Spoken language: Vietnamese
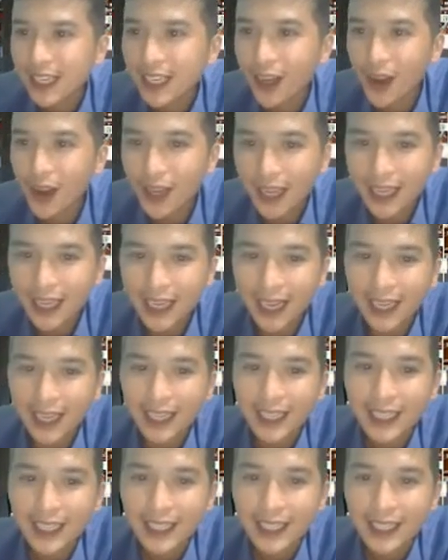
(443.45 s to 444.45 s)
Có nghĩa rằng
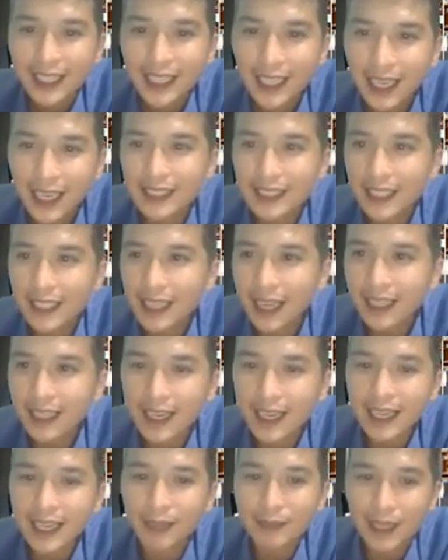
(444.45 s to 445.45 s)
khi anh chị đăng
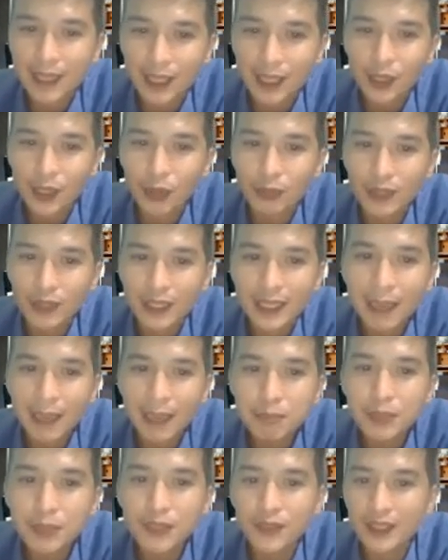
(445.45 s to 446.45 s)
ký làm nhà tiêu dùng thì
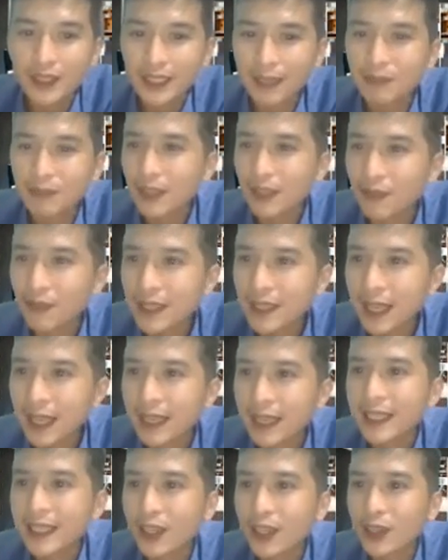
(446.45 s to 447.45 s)
năm mươi phần trăm chi phí
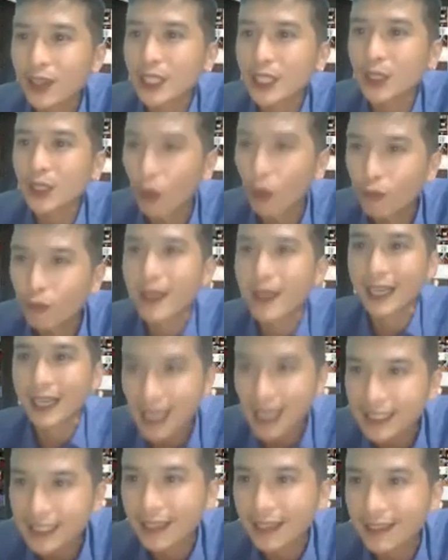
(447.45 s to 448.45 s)
này nó sẽ thuộc về
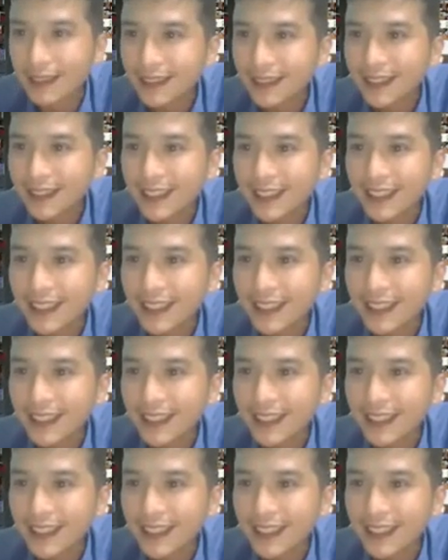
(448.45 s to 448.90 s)
các anh chị.